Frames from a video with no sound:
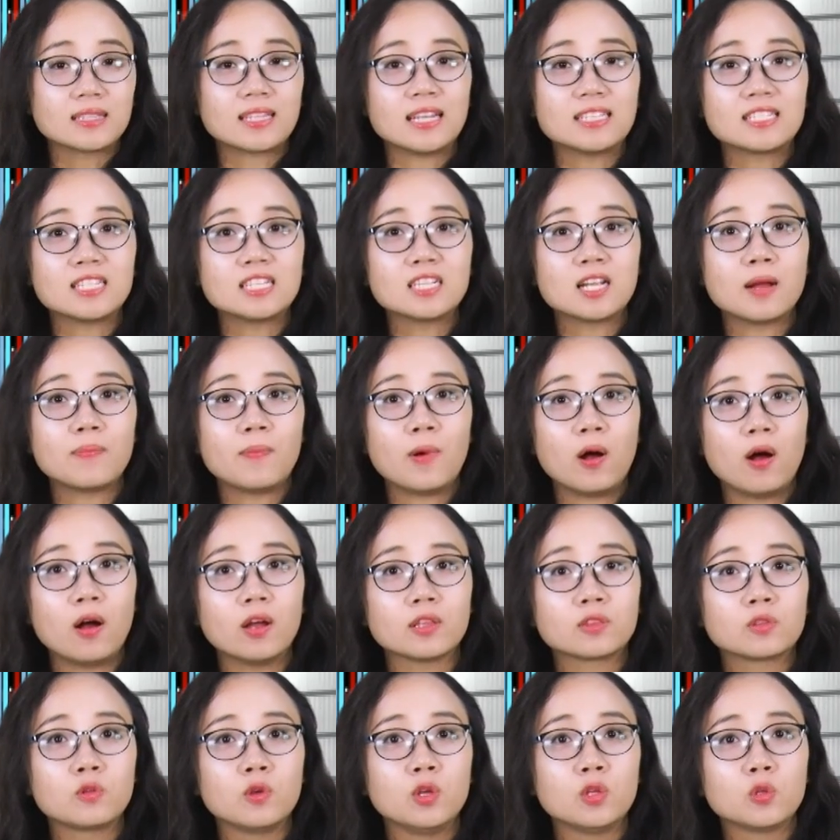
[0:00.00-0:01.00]
Tại
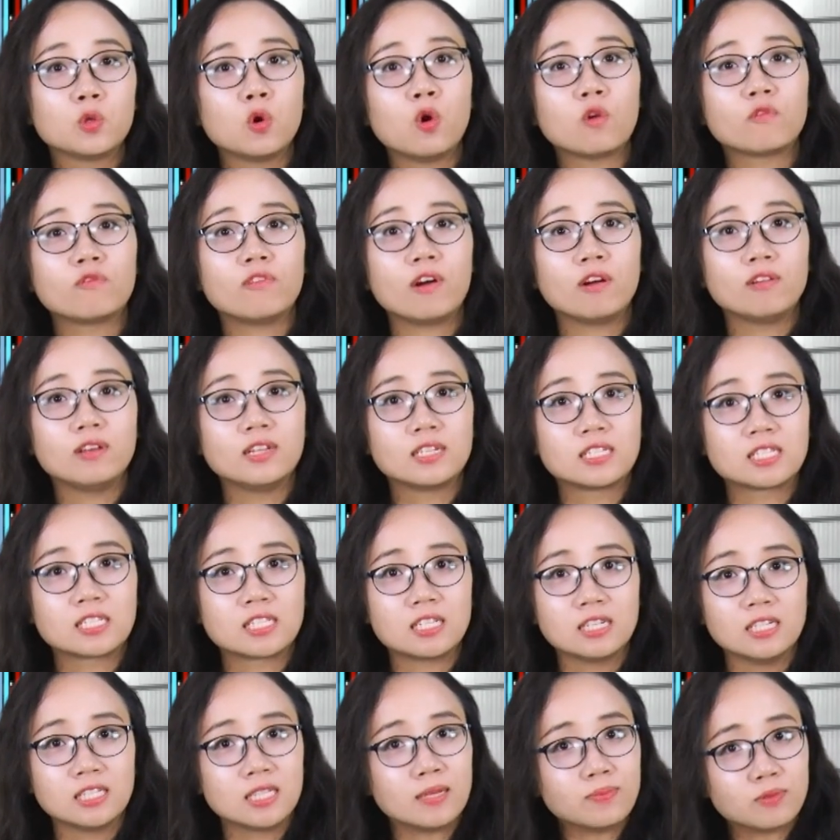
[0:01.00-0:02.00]
Singapore, tùy thuộc vào lịch
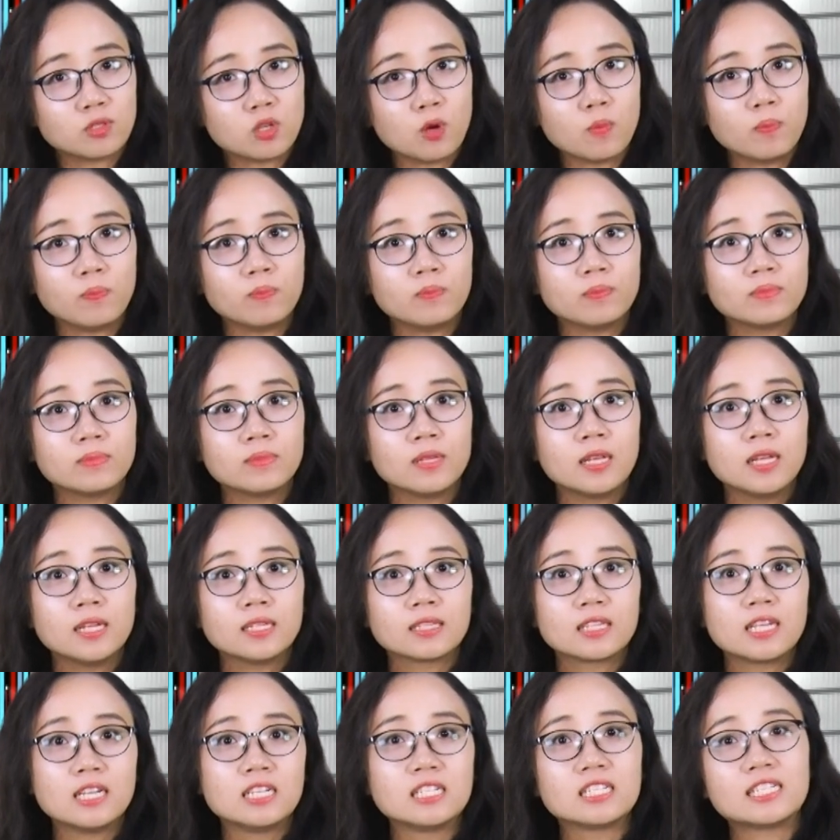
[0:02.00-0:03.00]
sử tiếp xúc,
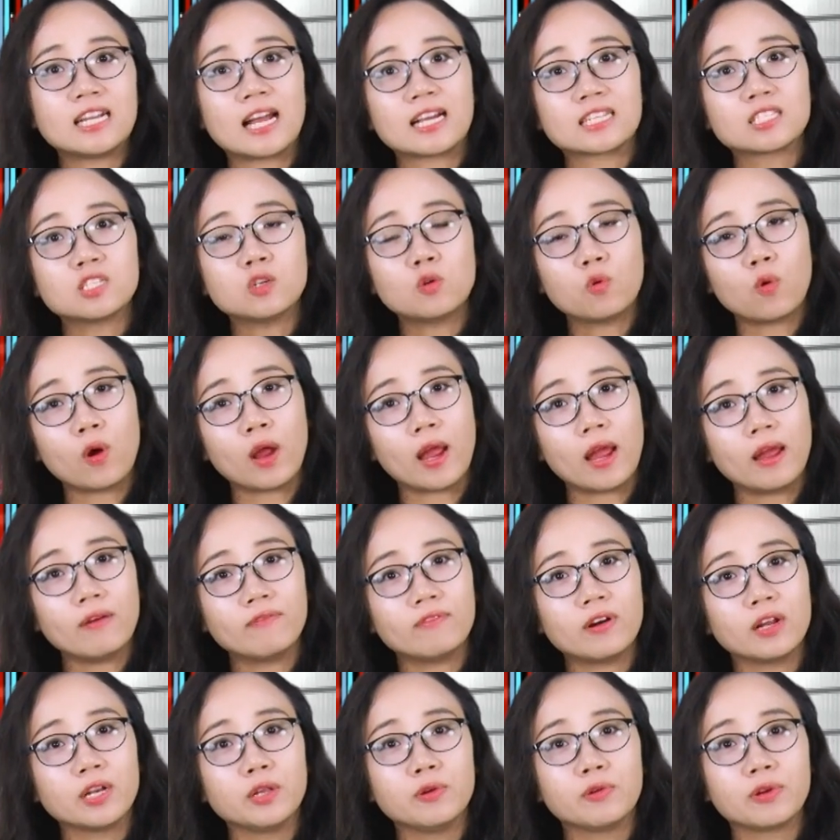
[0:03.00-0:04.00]
tình trạng sức khỏe
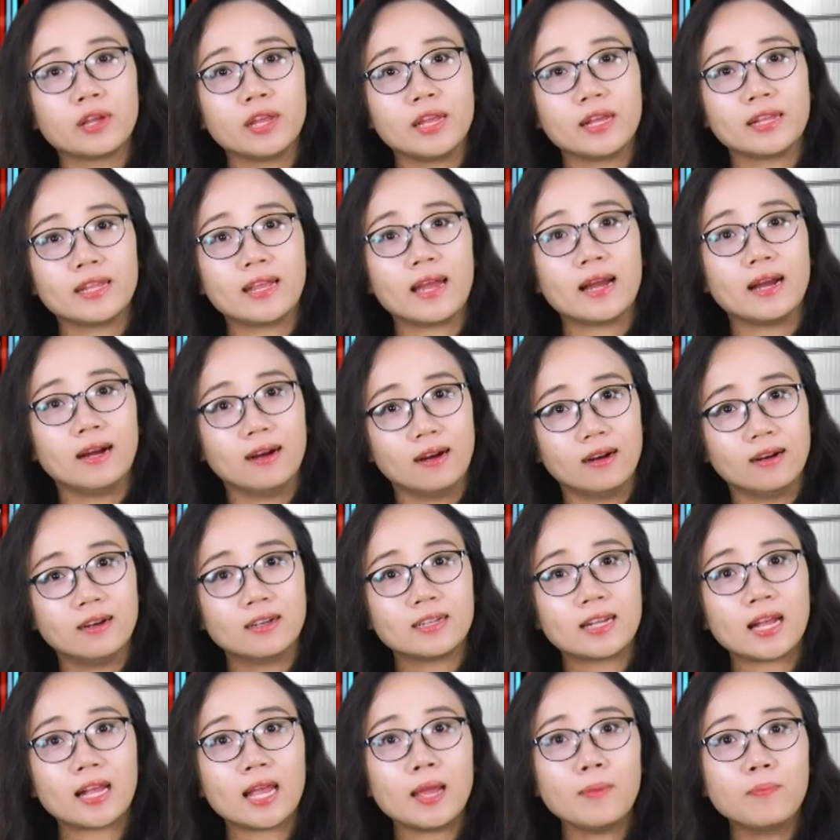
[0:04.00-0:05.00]
và điều kiện nhà
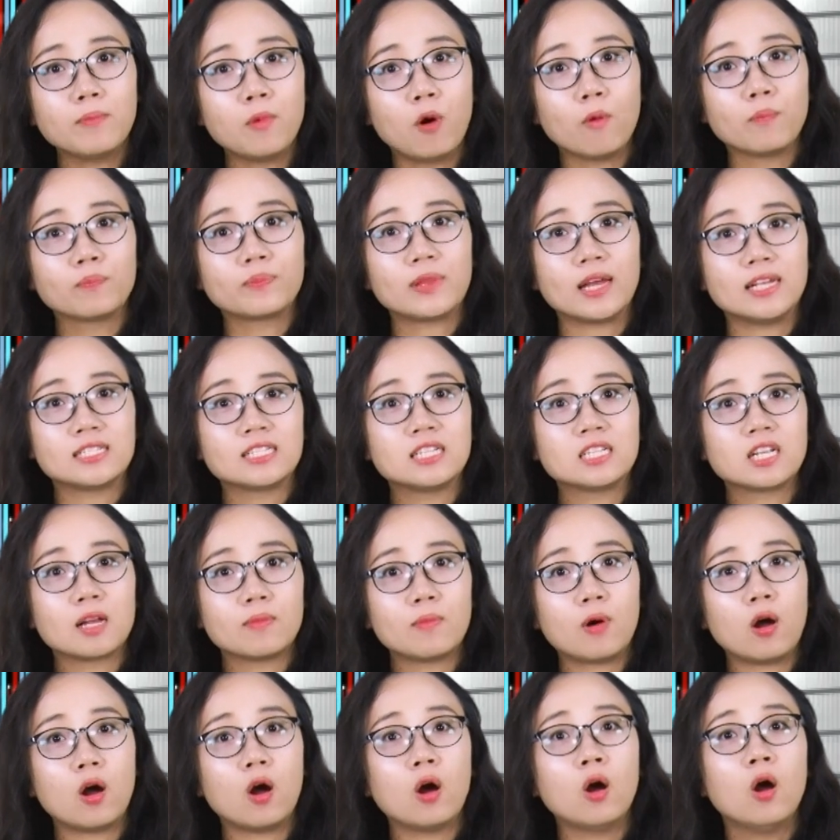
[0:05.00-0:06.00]
ở các F1 tại
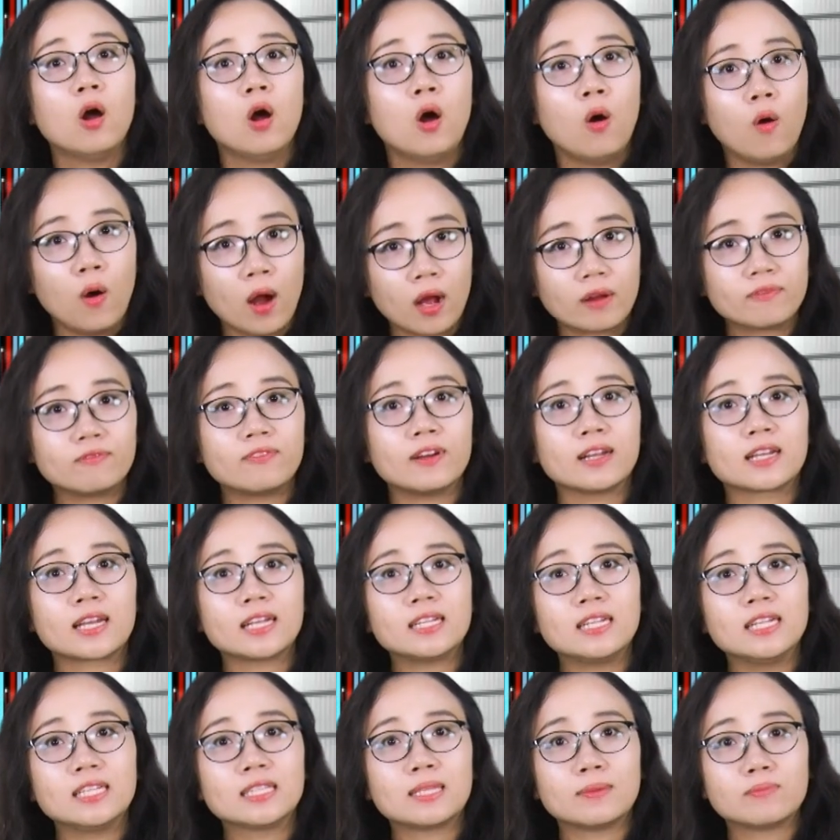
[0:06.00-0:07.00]
Singapore hoặc phải
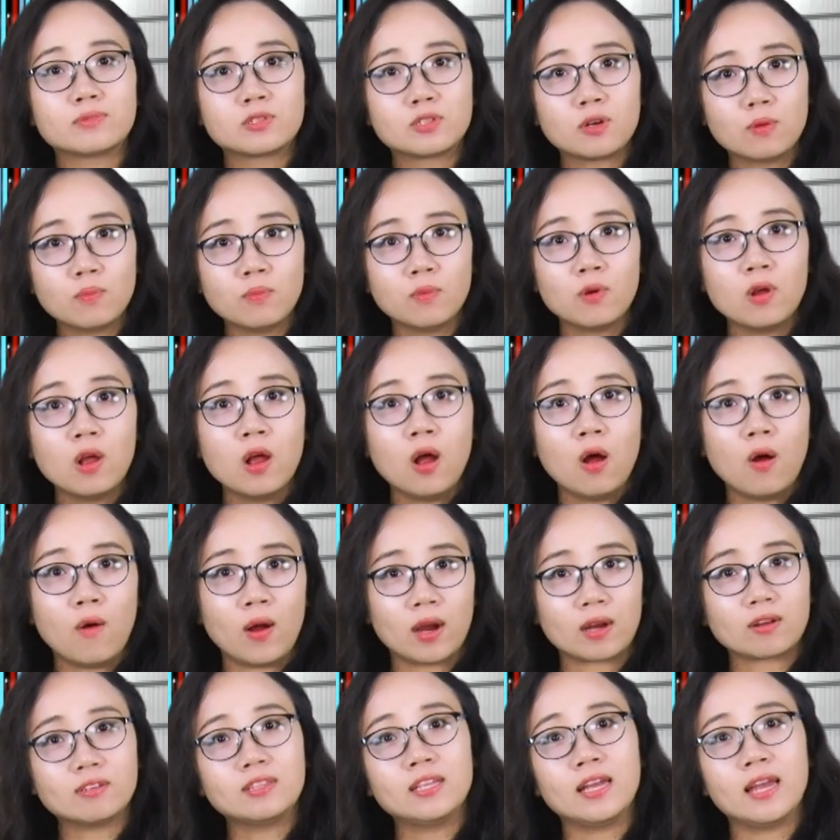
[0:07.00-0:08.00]
cách ly tập trung
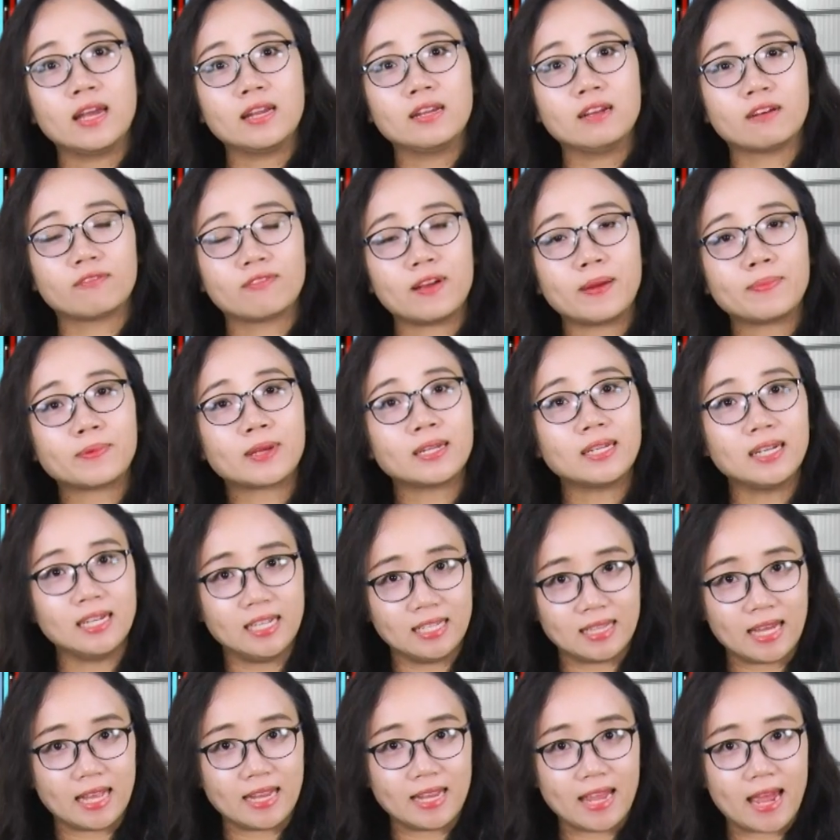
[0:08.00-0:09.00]
hoặc có thể được phép cách
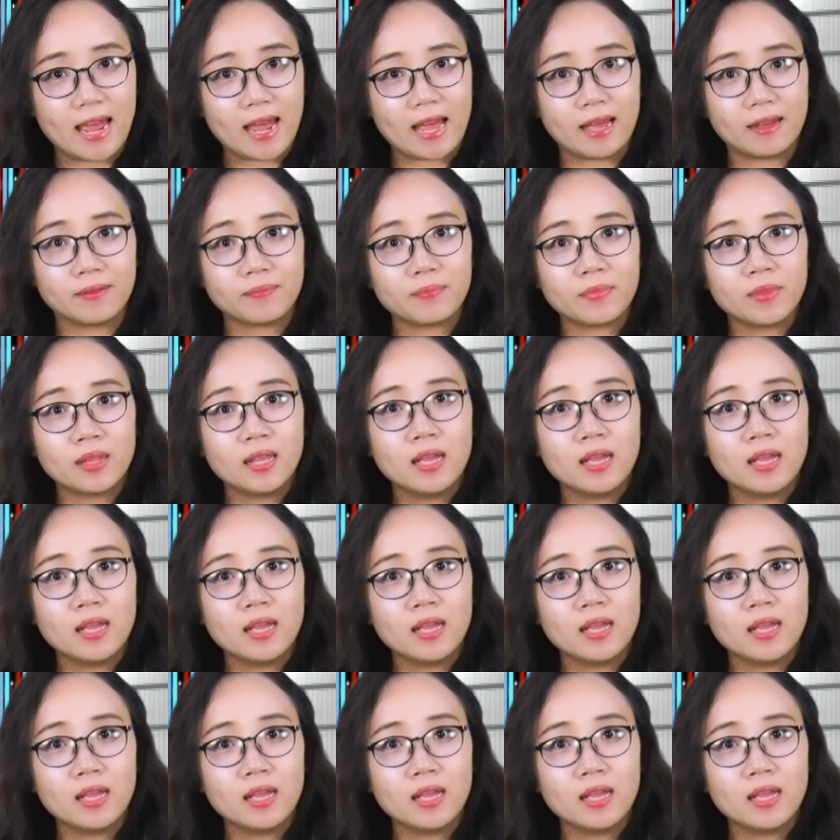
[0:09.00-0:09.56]
ly tại nhà.